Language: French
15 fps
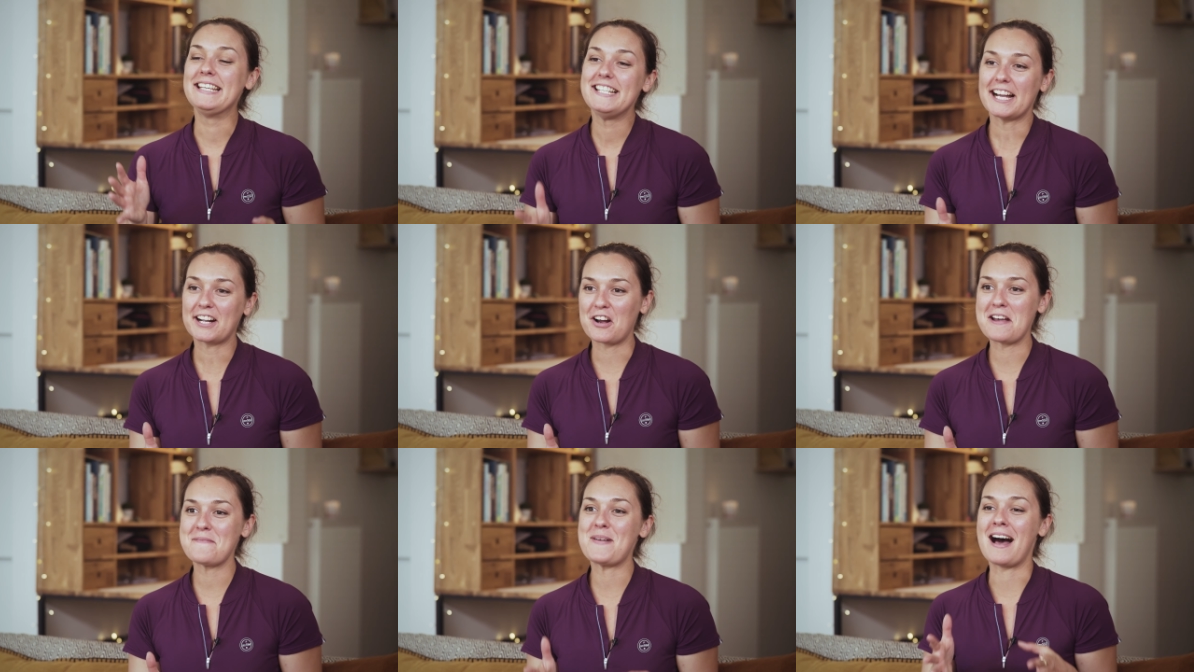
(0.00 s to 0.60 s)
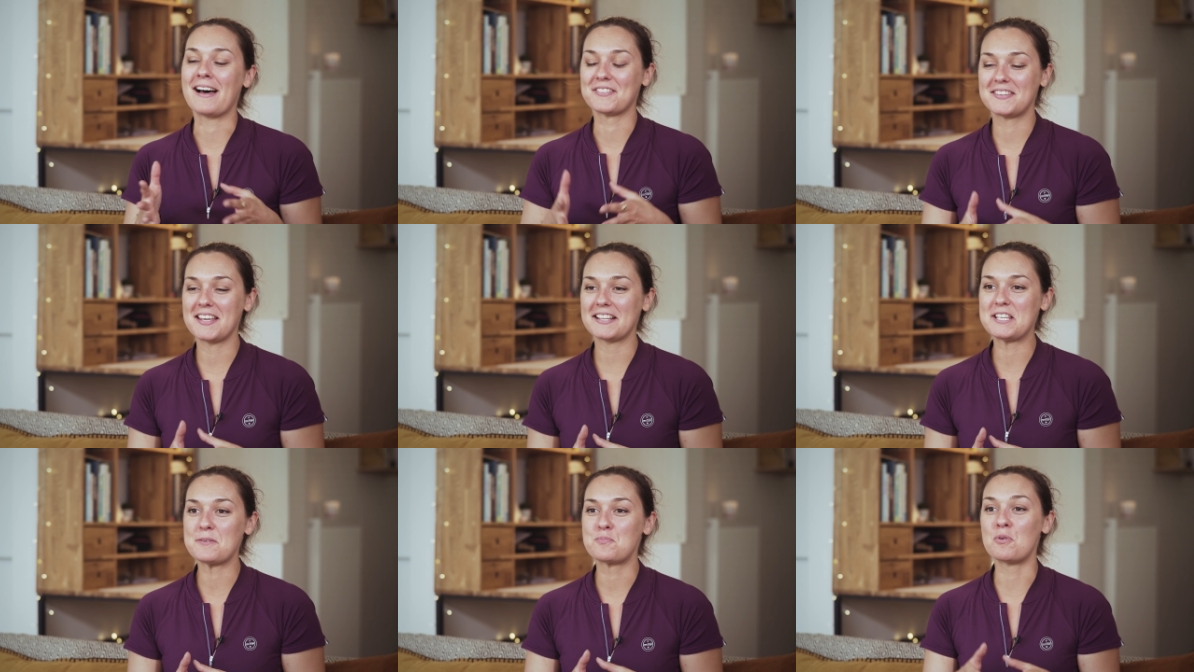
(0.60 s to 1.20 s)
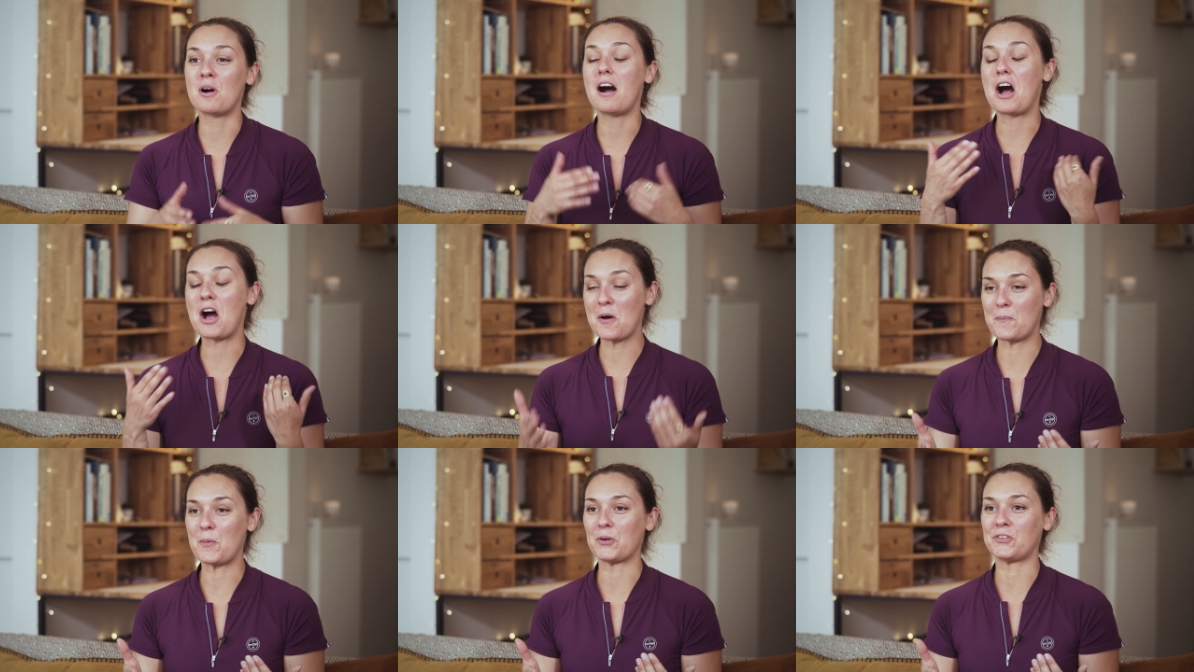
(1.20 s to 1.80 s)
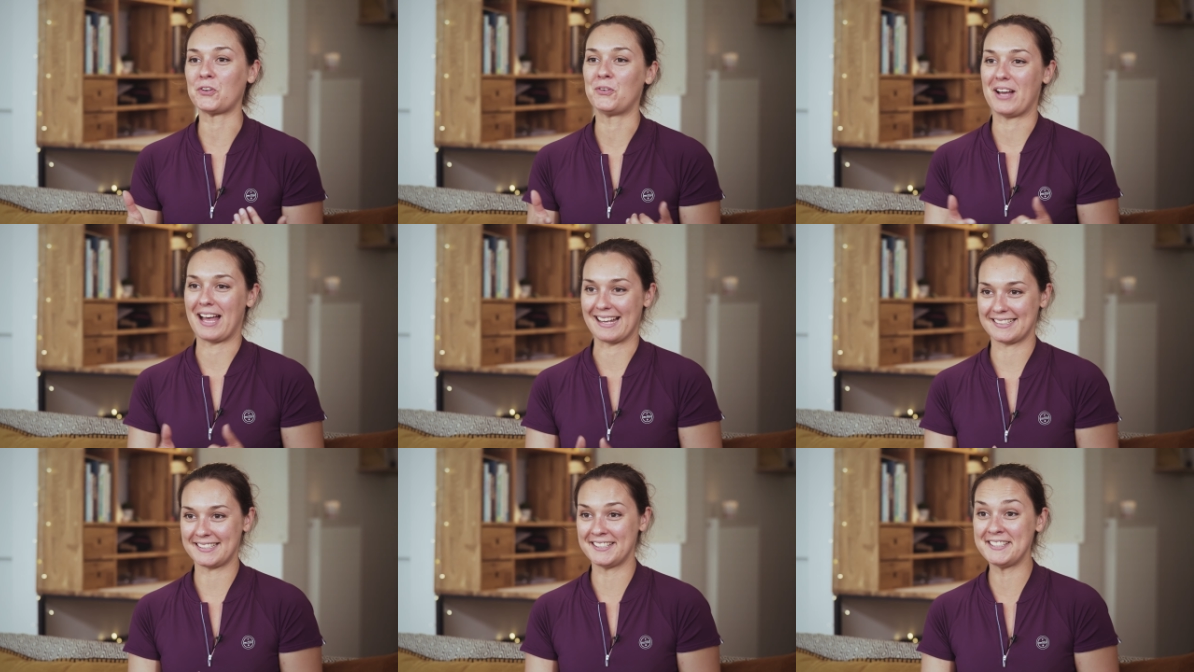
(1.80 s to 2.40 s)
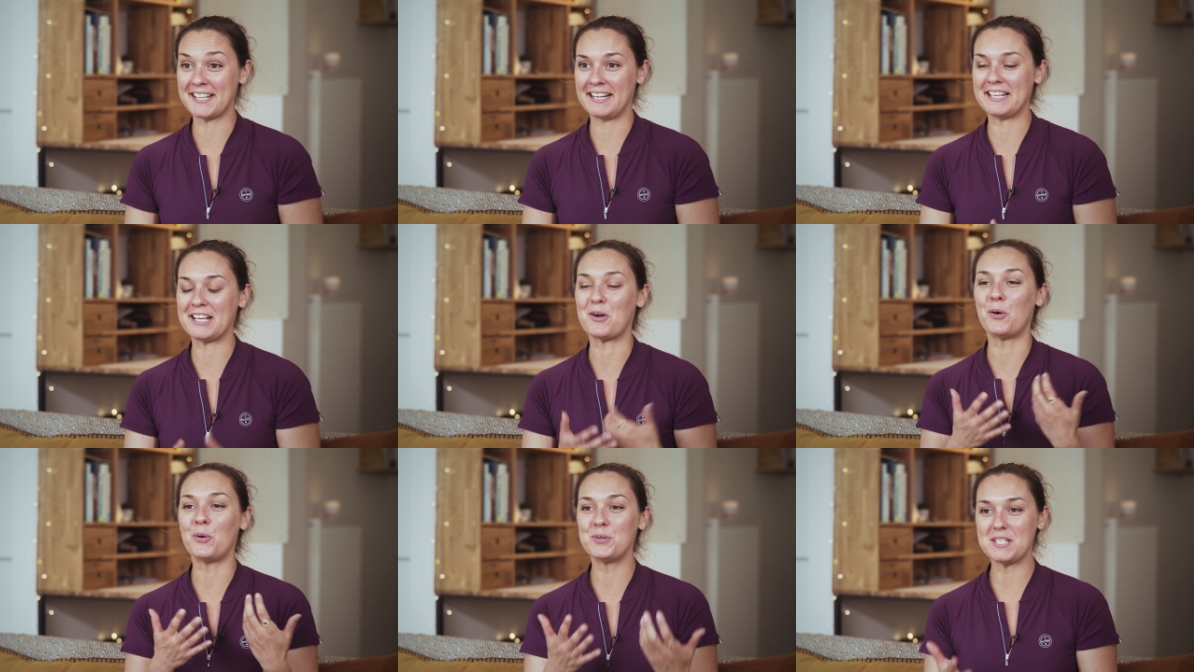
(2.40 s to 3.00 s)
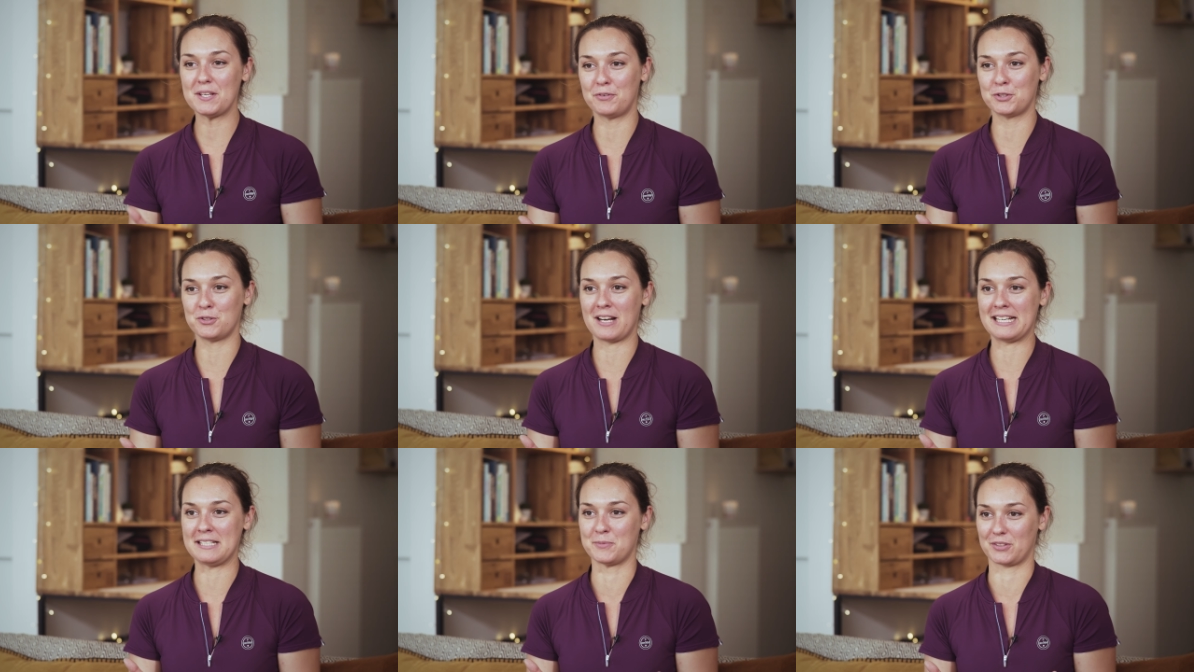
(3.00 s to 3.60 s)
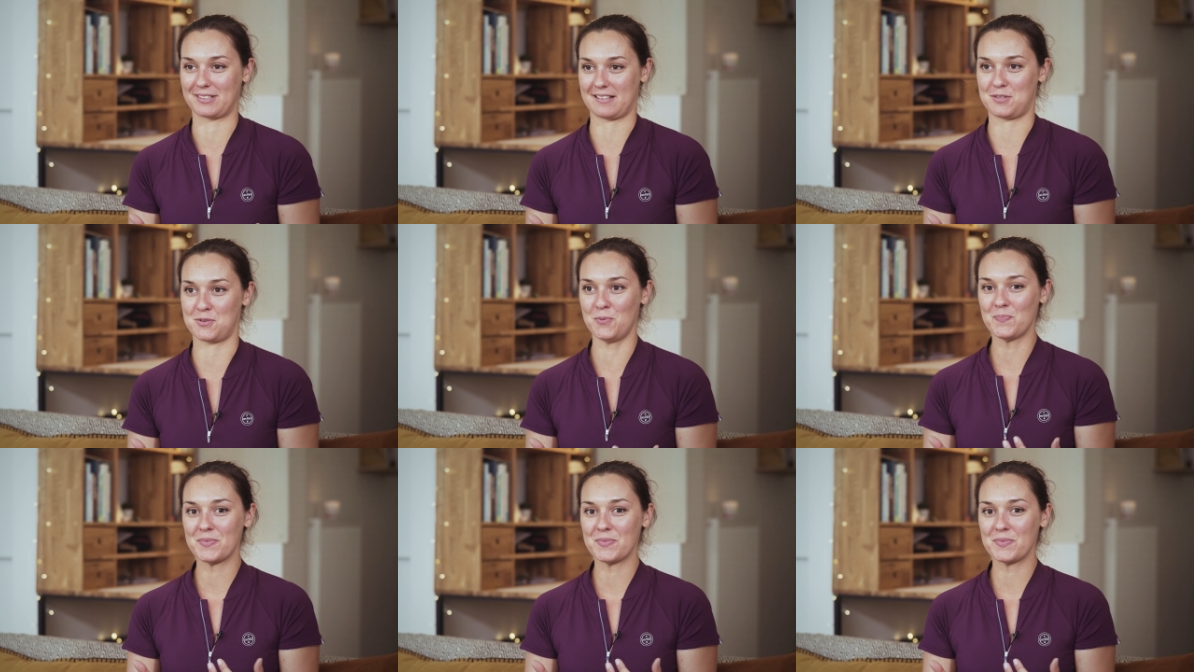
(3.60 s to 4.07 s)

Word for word: Il y a quand même un dernier point important à signaler au niveau de l'alimentation,